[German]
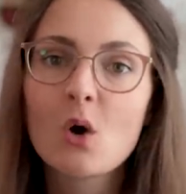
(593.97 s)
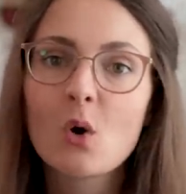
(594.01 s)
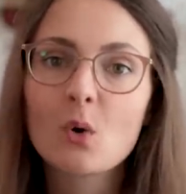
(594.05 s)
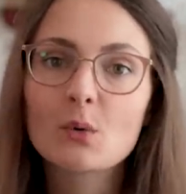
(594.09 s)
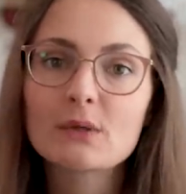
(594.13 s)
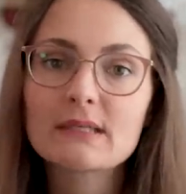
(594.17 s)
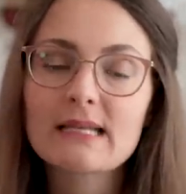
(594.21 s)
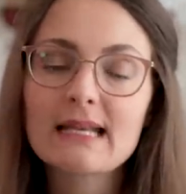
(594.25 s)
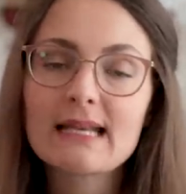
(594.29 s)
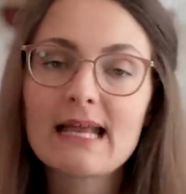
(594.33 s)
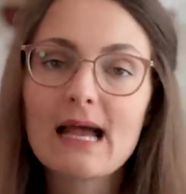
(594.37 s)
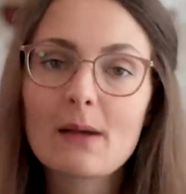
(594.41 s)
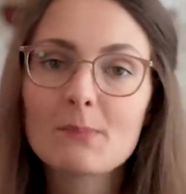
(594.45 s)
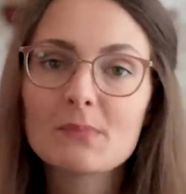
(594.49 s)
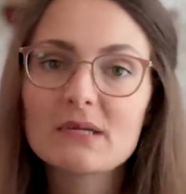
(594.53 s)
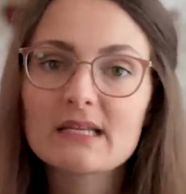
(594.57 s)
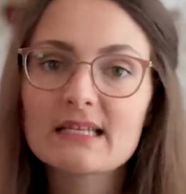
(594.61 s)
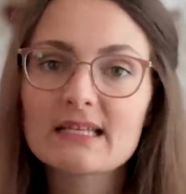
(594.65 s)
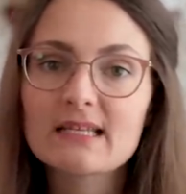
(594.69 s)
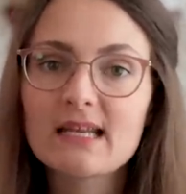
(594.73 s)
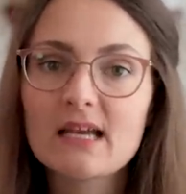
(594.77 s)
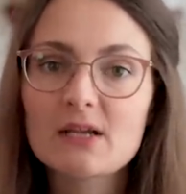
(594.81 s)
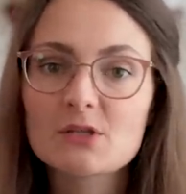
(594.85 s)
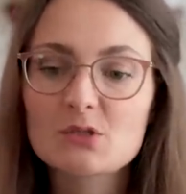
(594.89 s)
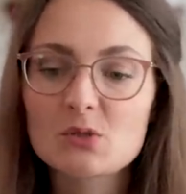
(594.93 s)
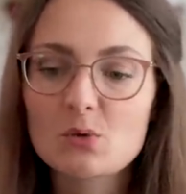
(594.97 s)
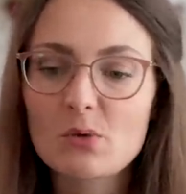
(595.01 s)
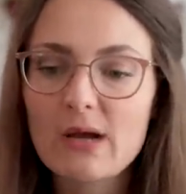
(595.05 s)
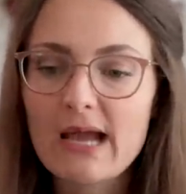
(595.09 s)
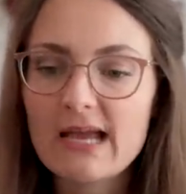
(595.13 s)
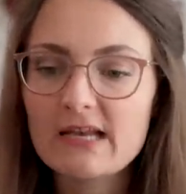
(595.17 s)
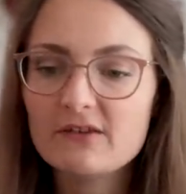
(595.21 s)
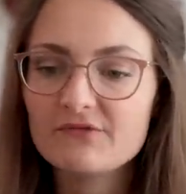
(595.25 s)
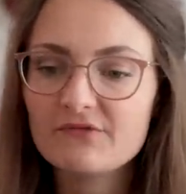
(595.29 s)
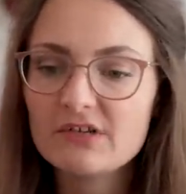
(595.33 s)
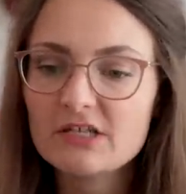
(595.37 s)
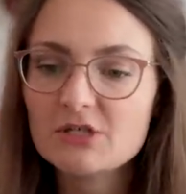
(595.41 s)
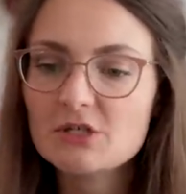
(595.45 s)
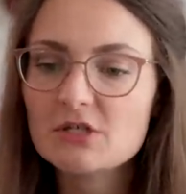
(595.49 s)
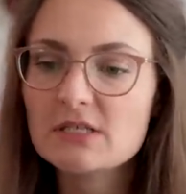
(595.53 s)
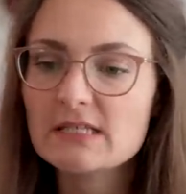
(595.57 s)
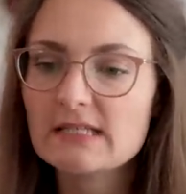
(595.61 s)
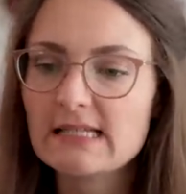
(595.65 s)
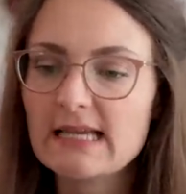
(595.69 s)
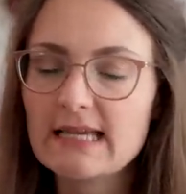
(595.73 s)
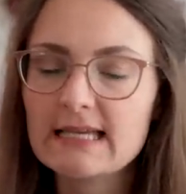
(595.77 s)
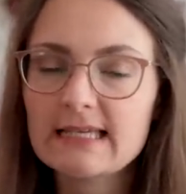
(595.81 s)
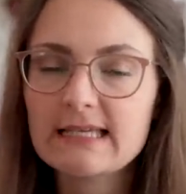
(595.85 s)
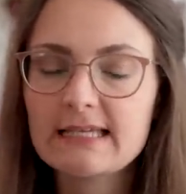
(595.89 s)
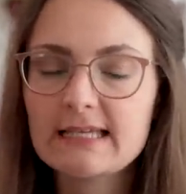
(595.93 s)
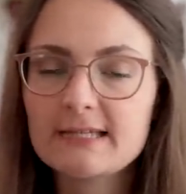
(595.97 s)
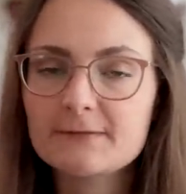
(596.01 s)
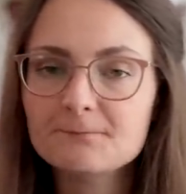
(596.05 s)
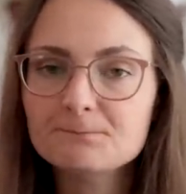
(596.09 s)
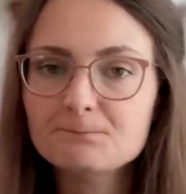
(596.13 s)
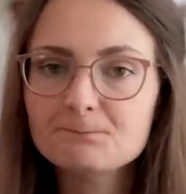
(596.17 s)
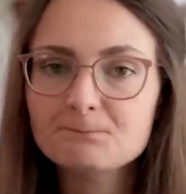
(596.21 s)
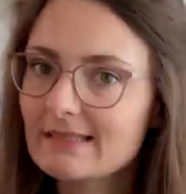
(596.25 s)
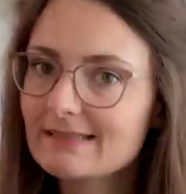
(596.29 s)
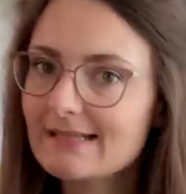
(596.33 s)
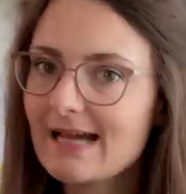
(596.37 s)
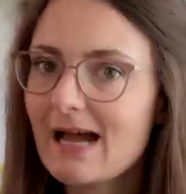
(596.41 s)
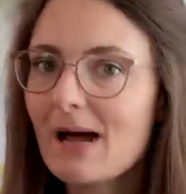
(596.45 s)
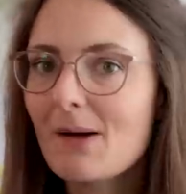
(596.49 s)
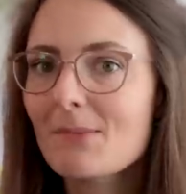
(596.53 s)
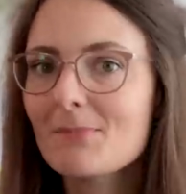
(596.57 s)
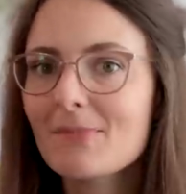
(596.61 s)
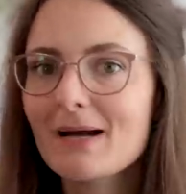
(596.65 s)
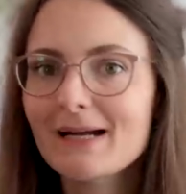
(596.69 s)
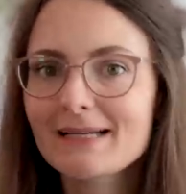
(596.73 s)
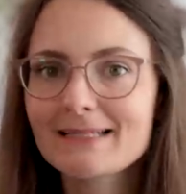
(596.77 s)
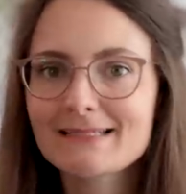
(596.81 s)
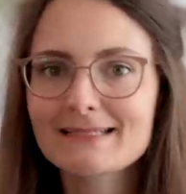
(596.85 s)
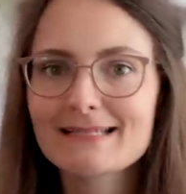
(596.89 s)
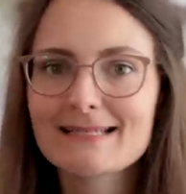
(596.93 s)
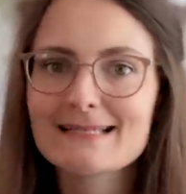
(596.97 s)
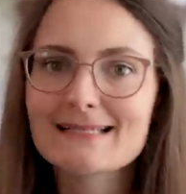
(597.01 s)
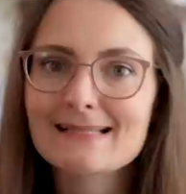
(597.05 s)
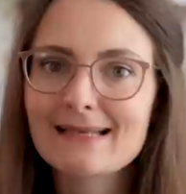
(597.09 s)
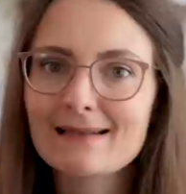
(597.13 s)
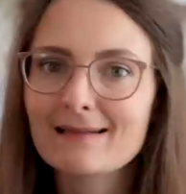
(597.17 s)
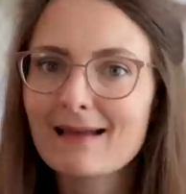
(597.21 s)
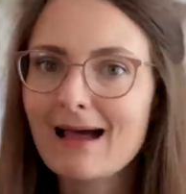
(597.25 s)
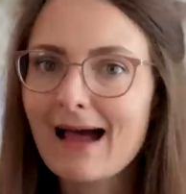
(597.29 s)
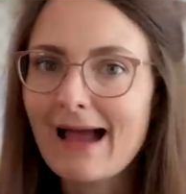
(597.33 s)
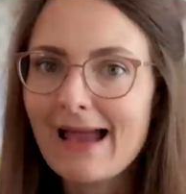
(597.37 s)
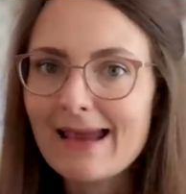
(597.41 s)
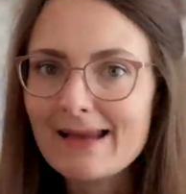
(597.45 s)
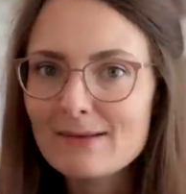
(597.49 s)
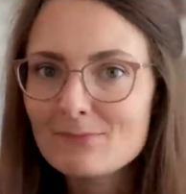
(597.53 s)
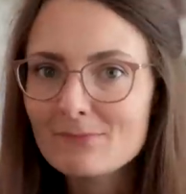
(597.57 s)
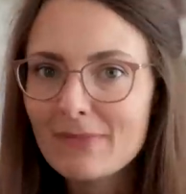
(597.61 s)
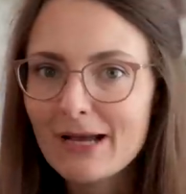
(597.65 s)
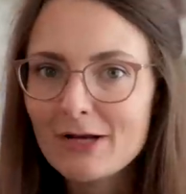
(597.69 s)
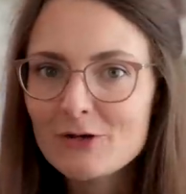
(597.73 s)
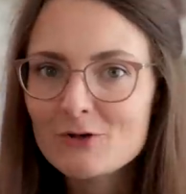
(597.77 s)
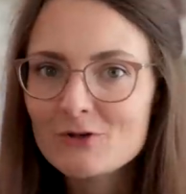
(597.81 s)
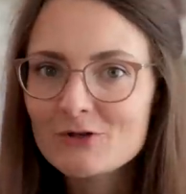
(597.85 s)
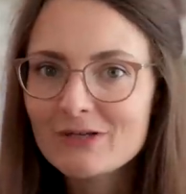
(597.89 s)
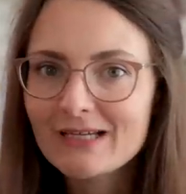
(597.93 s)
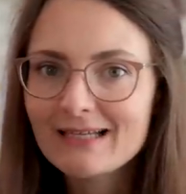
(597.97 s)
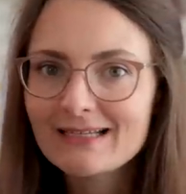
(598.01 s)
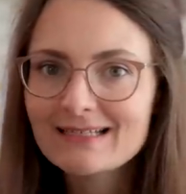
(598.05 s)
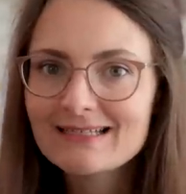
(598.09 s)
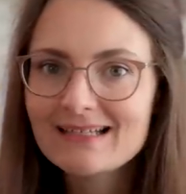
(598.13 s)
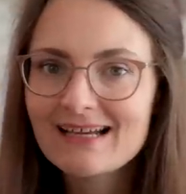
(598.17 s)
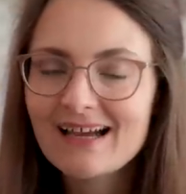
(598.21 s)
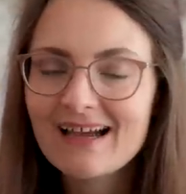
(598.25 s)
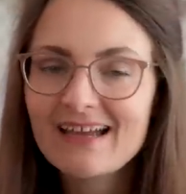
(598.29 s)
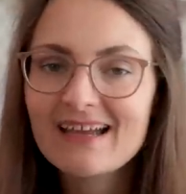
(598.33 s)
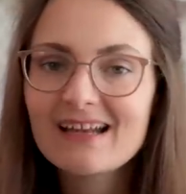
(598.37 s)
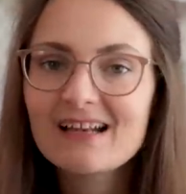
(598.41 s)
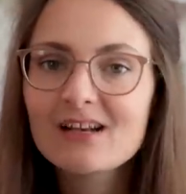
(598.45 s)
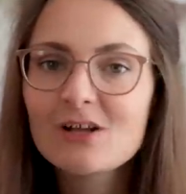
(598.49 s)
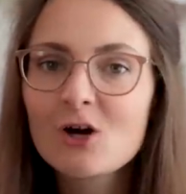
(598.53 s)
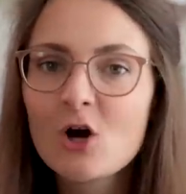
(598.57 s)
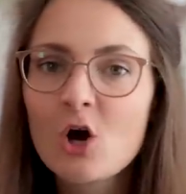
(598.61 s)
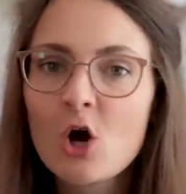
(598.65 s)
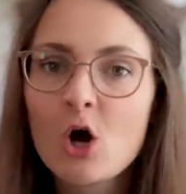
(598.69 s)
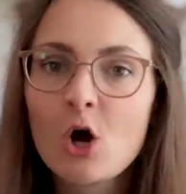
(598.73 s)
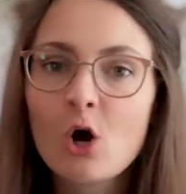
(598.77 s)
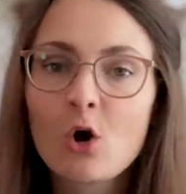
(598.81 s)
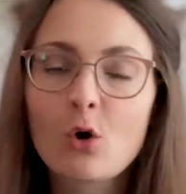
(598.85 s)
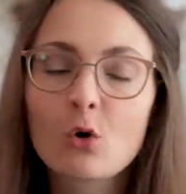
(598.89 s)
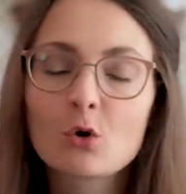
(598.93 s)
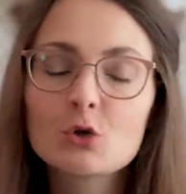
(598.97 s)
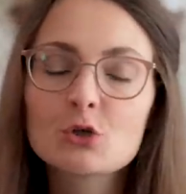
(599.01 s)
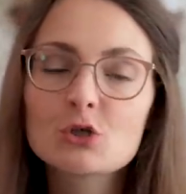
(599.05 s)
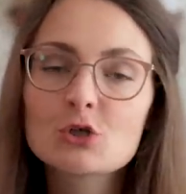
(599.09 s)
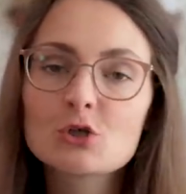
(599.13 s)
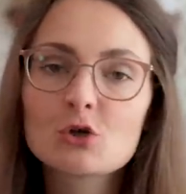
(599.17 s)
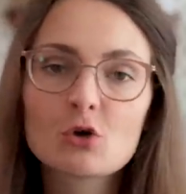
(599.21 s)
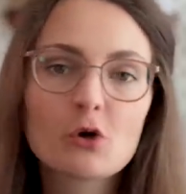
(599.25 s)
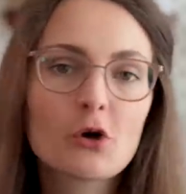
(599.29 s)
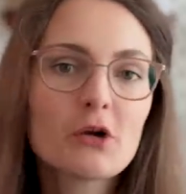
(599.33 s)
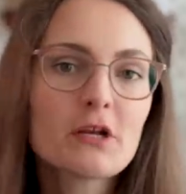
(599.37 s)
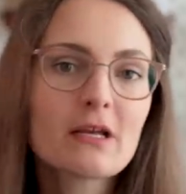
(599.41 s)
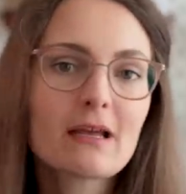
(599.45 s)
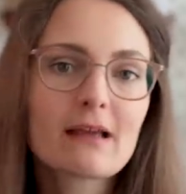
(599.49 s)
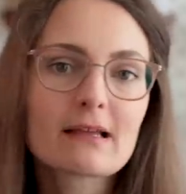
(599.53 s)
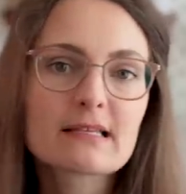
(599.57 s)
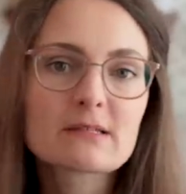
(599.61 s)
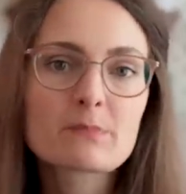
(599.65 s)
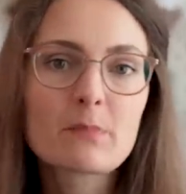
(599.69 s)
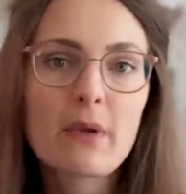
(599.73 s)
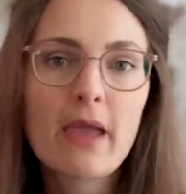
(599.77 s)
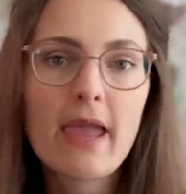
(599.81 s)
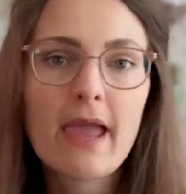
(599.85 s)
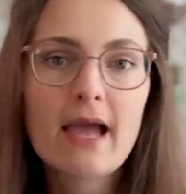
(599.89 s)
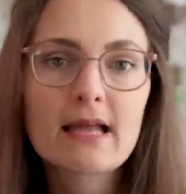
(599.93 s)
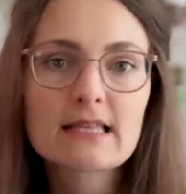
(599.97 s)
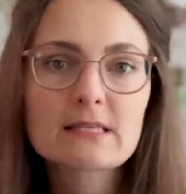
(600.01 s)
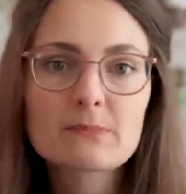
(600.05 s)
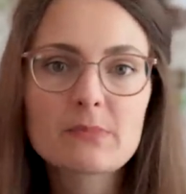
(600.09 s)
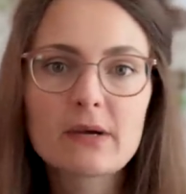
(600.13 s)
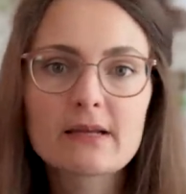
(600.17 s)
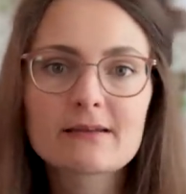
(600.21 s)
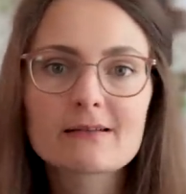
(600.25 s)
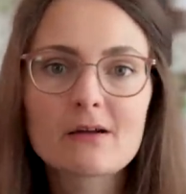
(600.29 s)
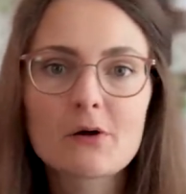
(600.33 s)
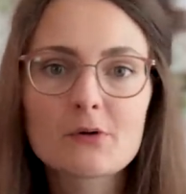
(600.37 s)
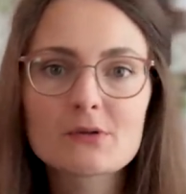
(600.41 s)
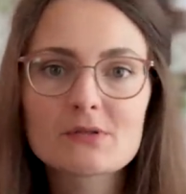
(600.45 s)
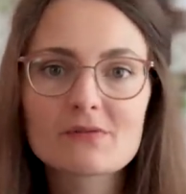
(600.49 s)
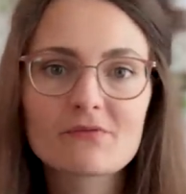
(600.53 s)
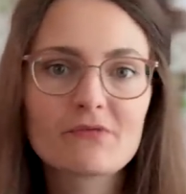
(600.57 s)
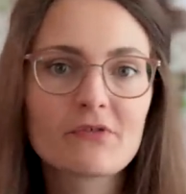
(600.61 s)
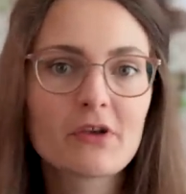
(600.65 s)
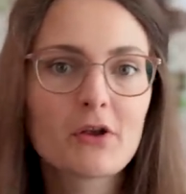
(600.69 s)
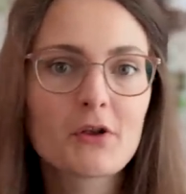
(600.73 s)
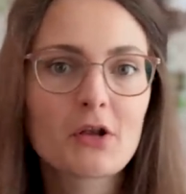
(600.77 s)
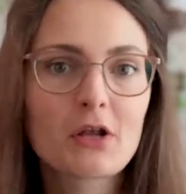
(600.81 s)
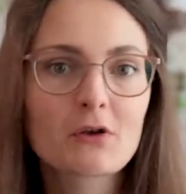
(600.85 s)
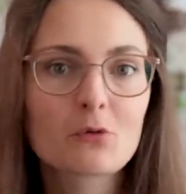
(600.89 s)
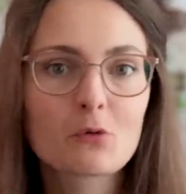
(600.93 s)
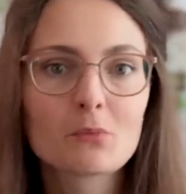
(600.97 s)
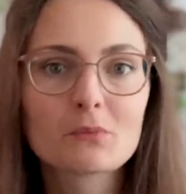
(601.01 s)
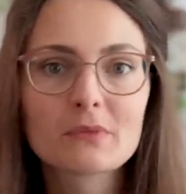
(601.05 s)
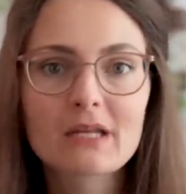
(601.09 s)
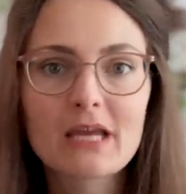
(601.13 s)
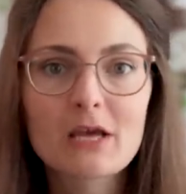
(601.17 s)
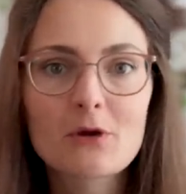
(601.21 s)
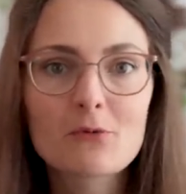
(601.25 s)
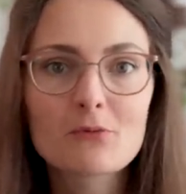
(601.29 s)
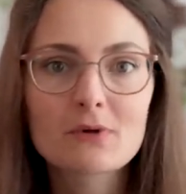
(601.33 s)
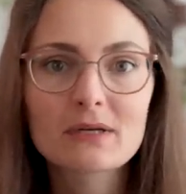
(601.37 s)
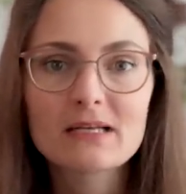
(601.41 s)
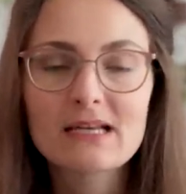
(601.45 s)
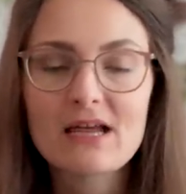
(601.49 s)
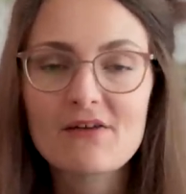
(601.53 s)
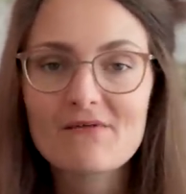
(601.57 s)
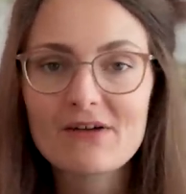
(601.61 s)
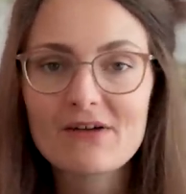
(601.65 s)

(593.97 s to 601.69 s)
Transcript: Und dann habe ich so ein Wäschesäckchen, da mache ich das dann rein, mein Strickteil, und schleuder es beherzt bei 1400 Umdrehungen in der